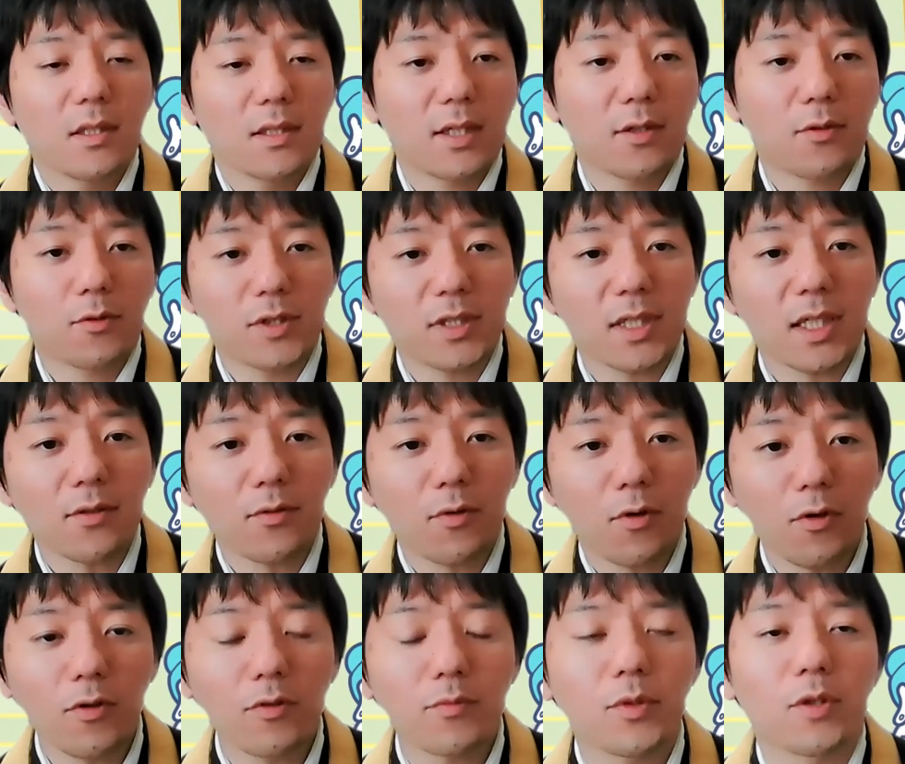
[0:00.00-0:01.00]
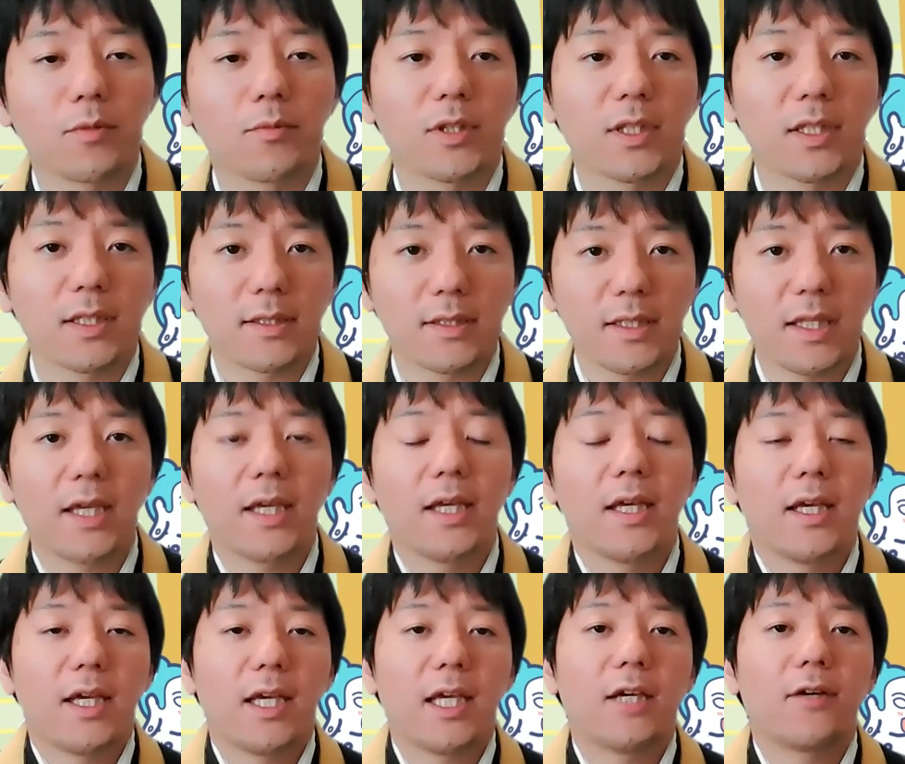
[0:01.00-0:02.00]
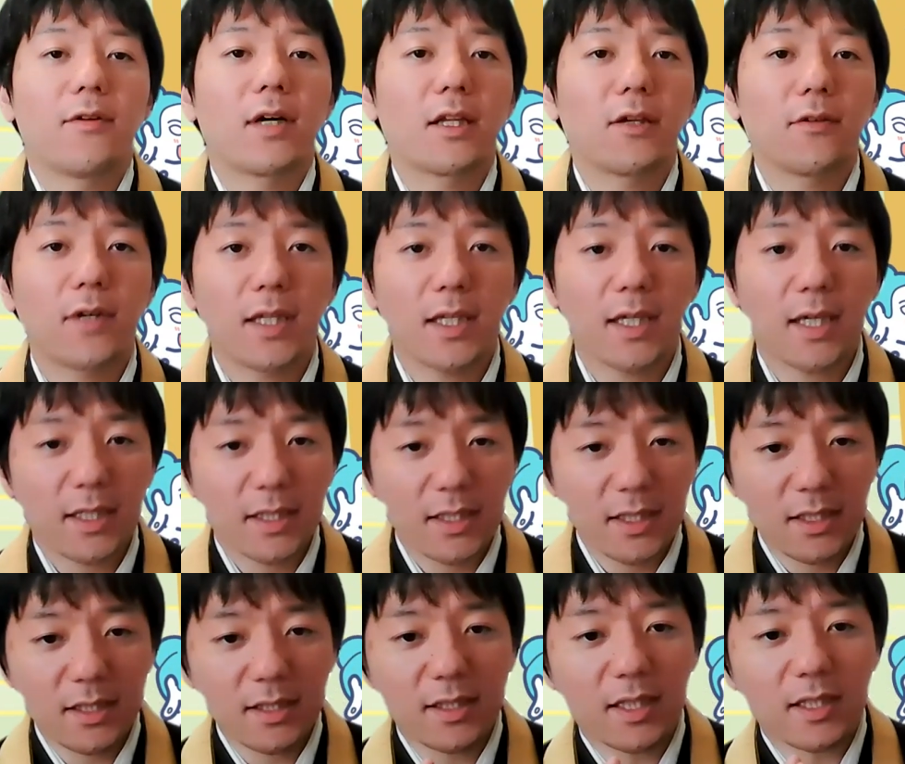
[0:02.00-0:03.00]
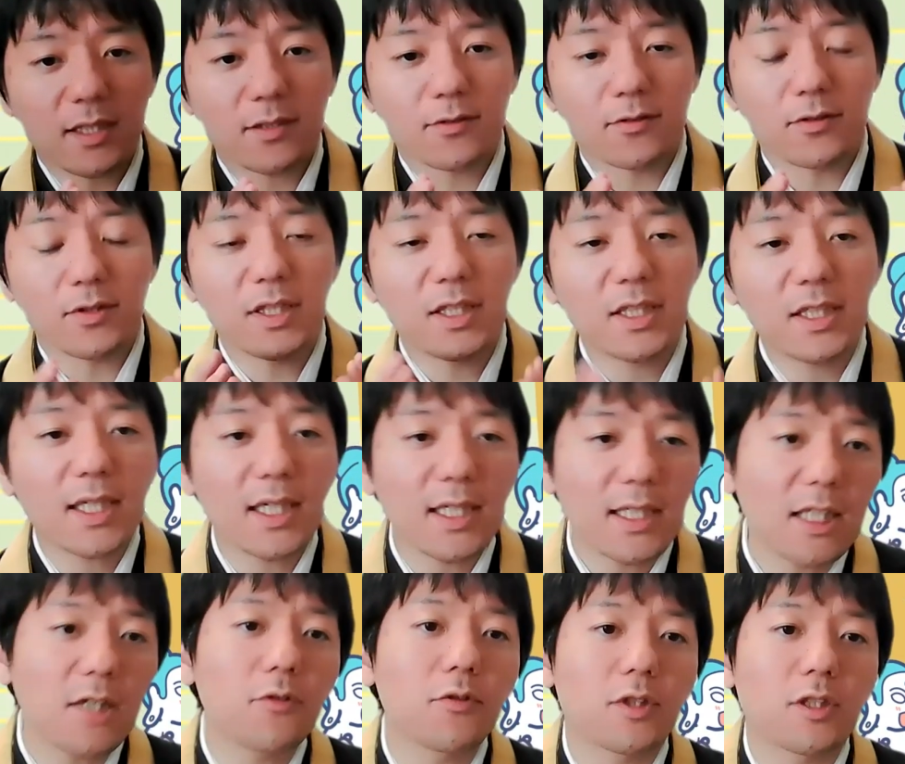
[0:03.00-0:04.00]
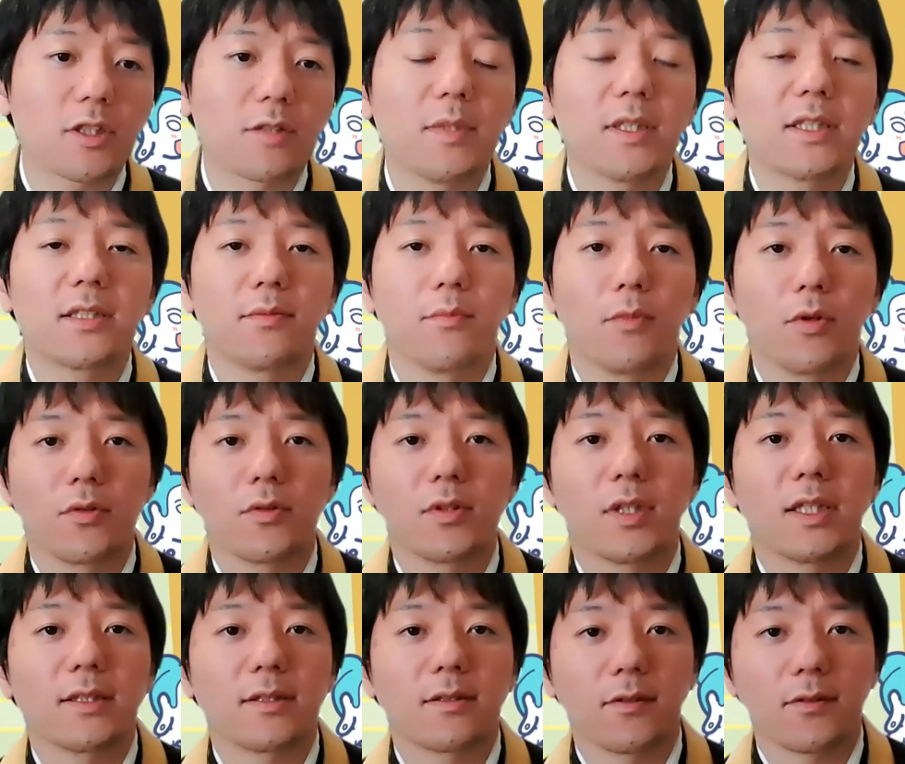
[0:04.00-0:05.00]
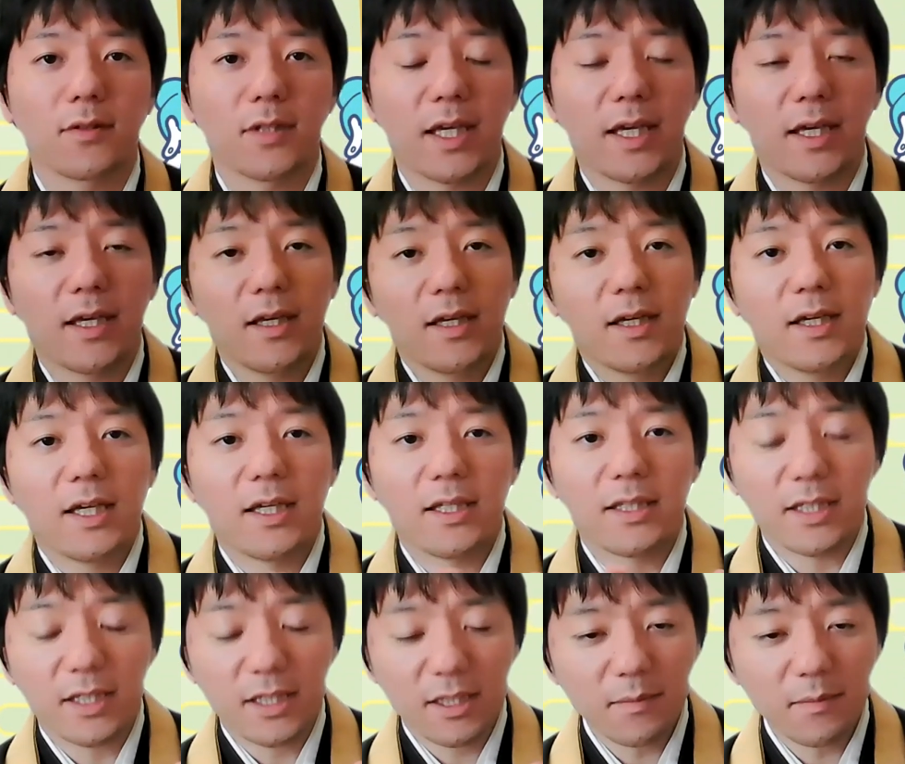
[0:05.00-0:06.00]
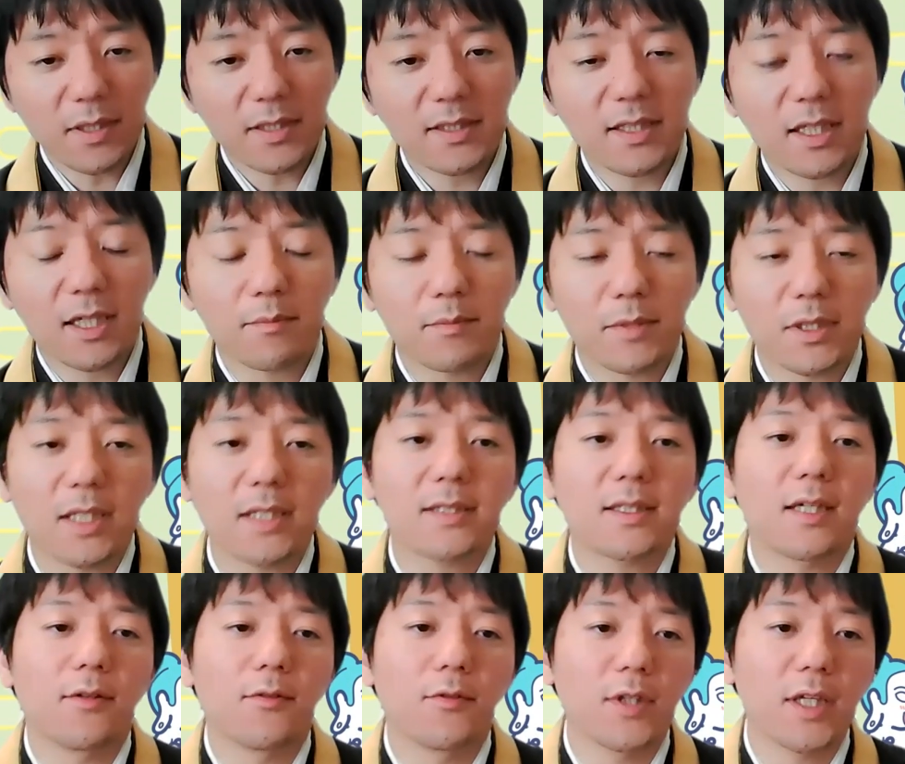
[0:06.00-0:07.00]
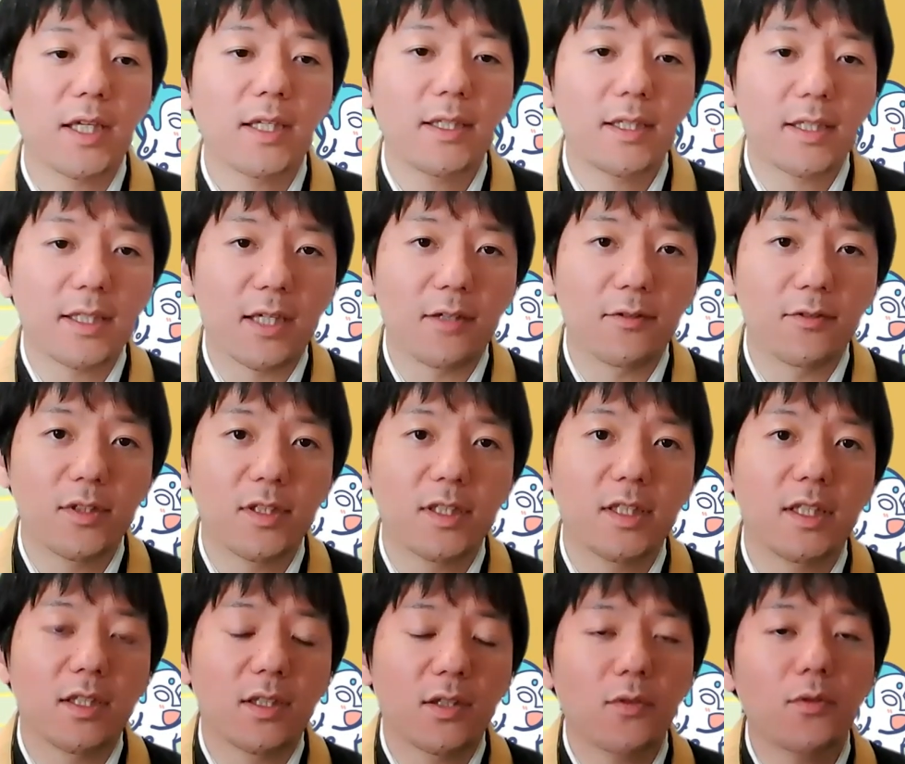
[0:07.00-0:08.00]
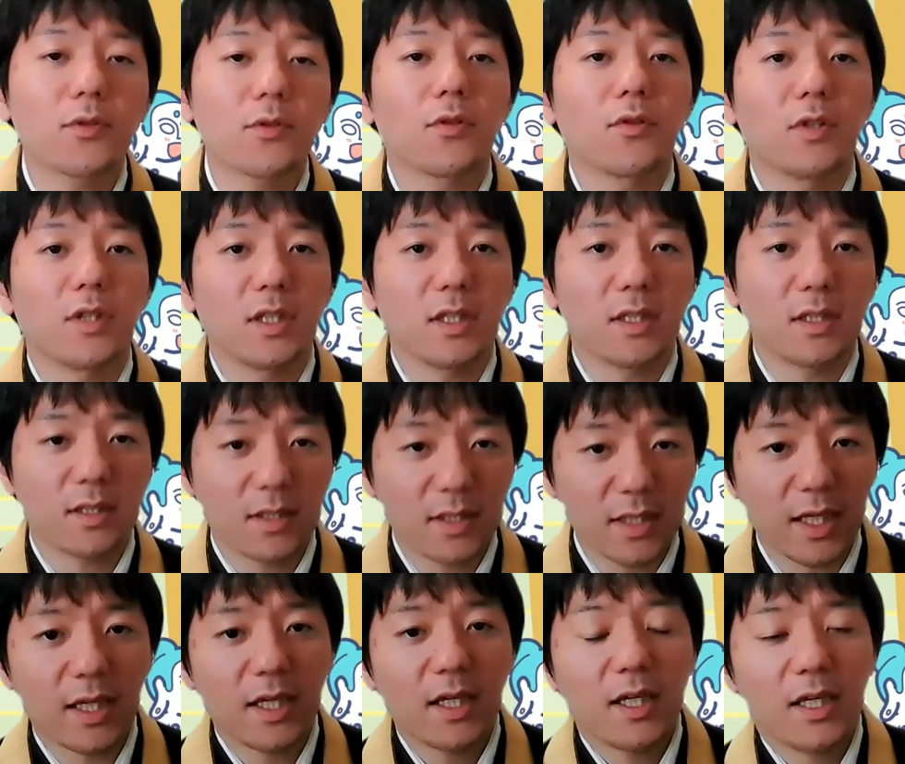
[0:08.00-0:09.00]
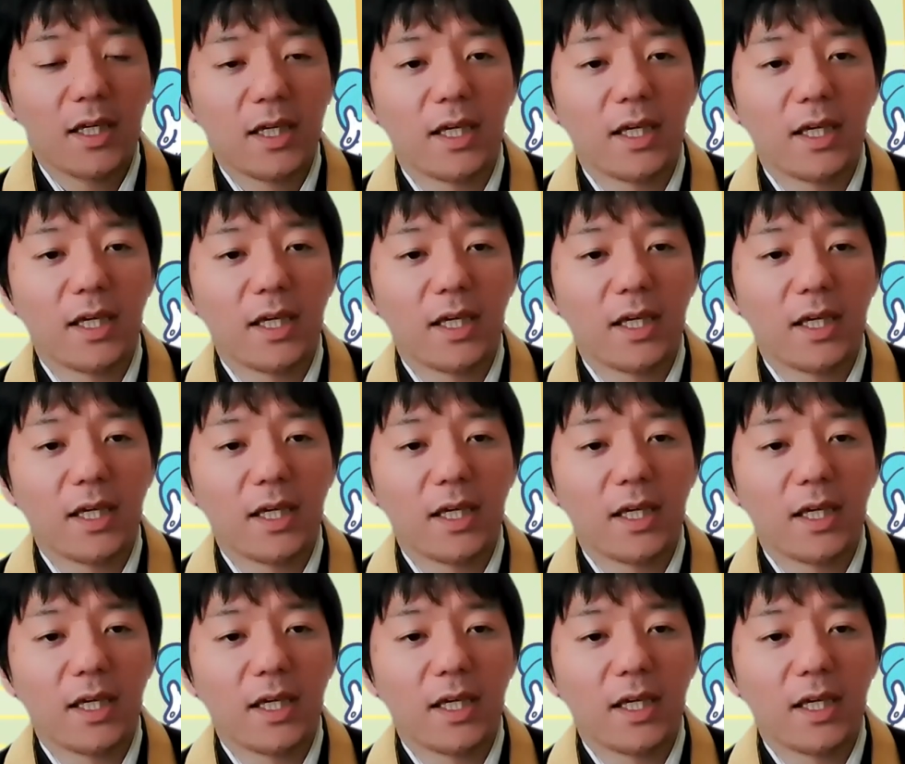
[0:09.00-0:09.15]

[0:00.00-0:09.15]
でこちらの本名もですね、えー、我々が生きていく生き方を示すものですので、えできましたら皆さんお元気なうちに京都に行って、